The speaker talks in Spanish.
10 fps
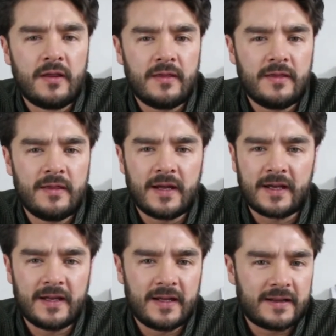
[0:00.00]
de
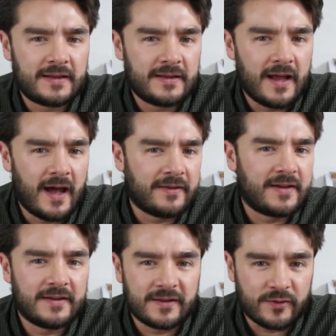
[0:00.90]
que
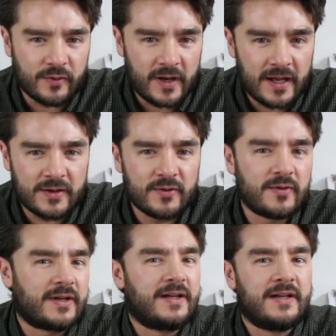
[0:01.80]
atiendes todo el año,
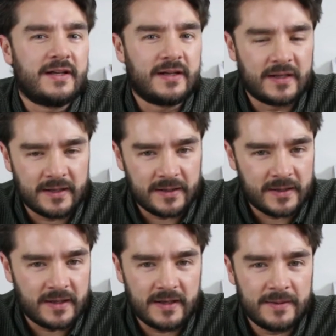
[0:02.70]
de que,